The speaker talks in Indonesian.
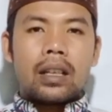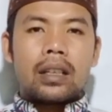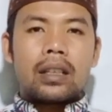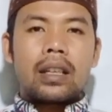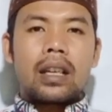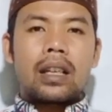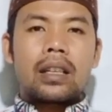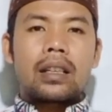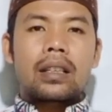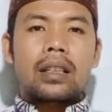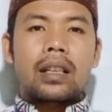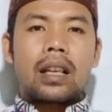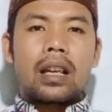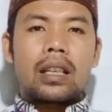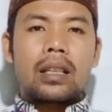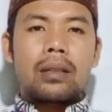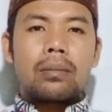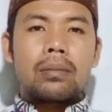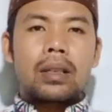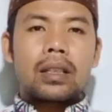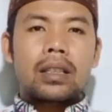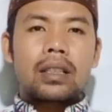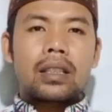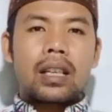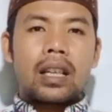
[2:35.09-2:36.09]
dan
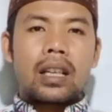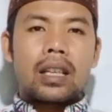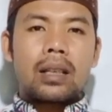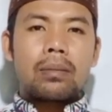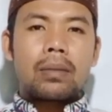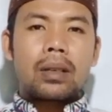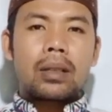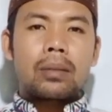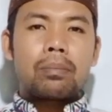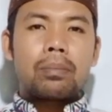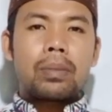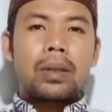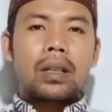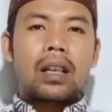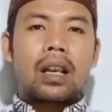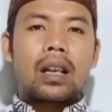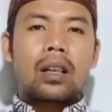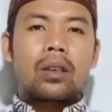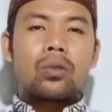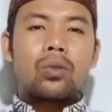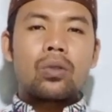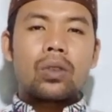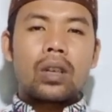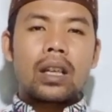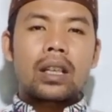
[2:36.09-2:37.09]
kalimat-kalimat
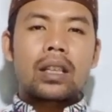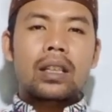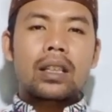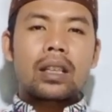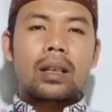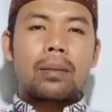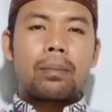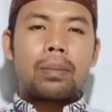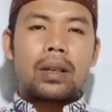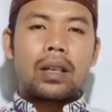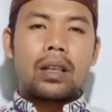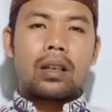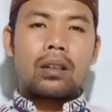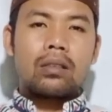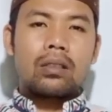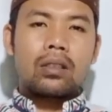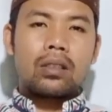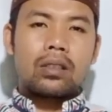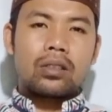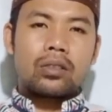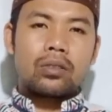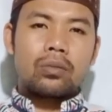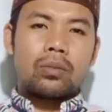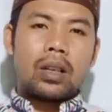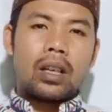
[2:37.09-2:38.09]
pengagungan kepada
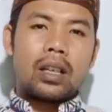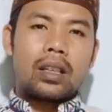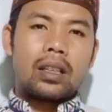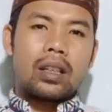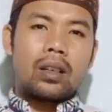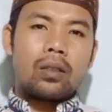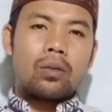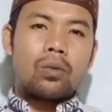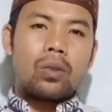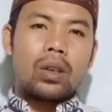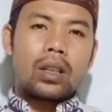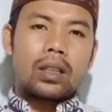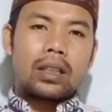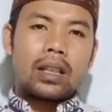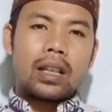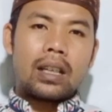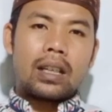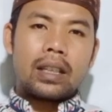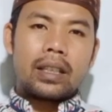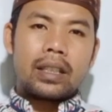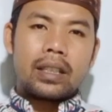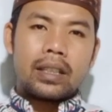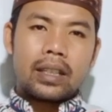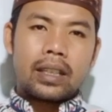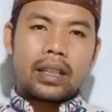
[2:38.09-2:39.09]
Allah Subhanahu wa
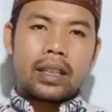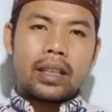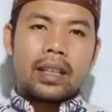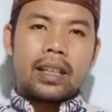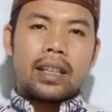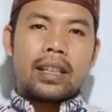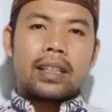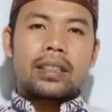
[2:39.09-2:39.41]
taala ini.